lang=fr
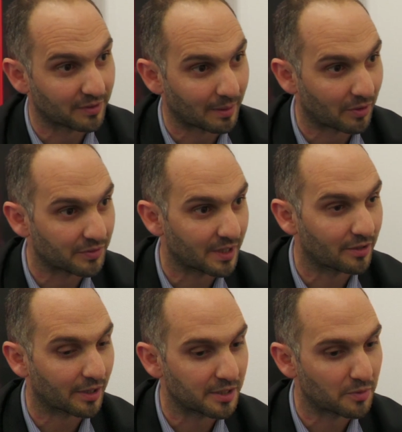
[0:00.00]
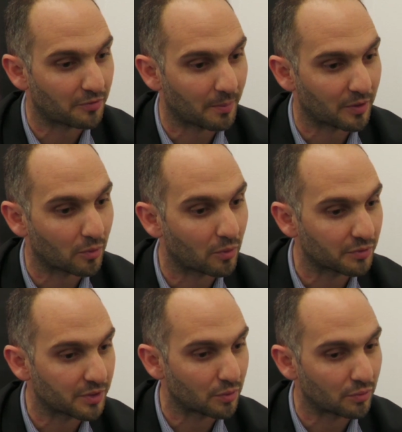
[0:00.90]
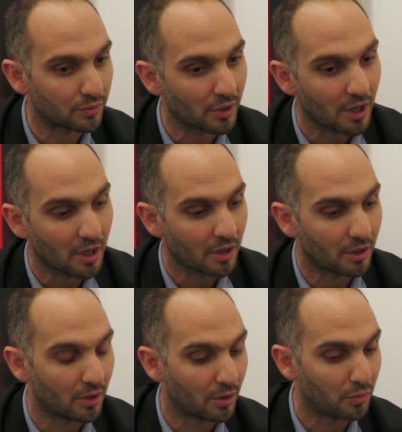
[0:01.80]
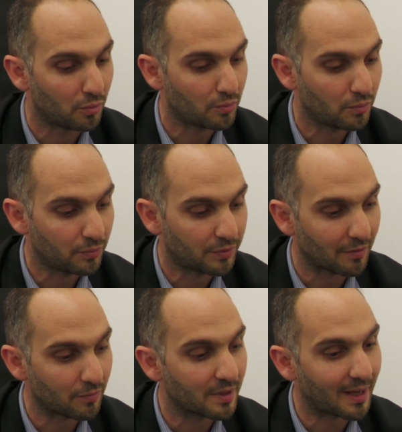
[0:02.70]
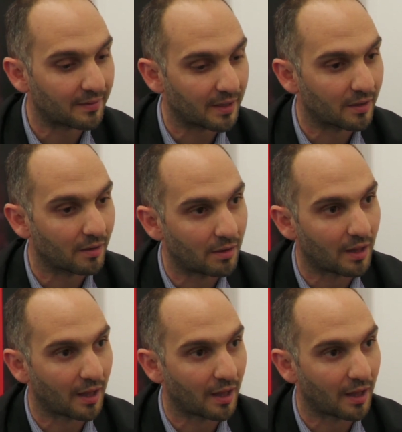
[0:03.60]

des apprentis, un organisme de formation continue. Euh, nous avons quatre écoles